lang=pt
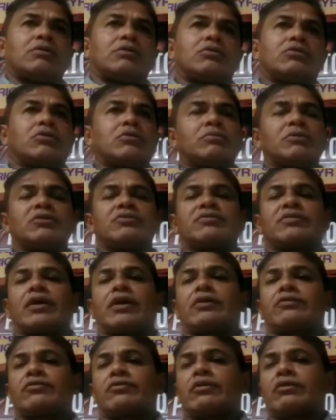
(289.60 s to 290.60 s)
Em
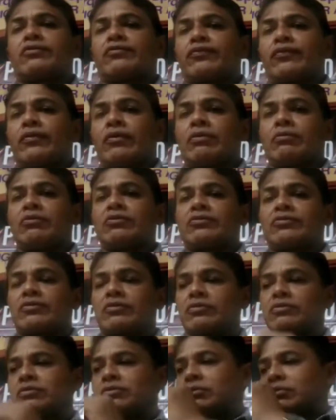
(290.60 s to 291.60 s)
2007 nós fomos
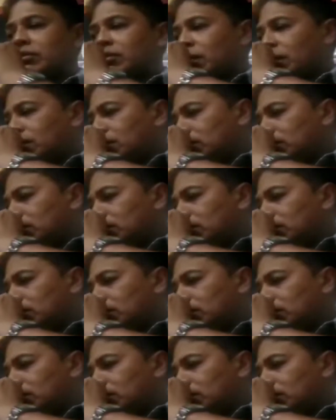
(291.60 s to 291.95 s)
com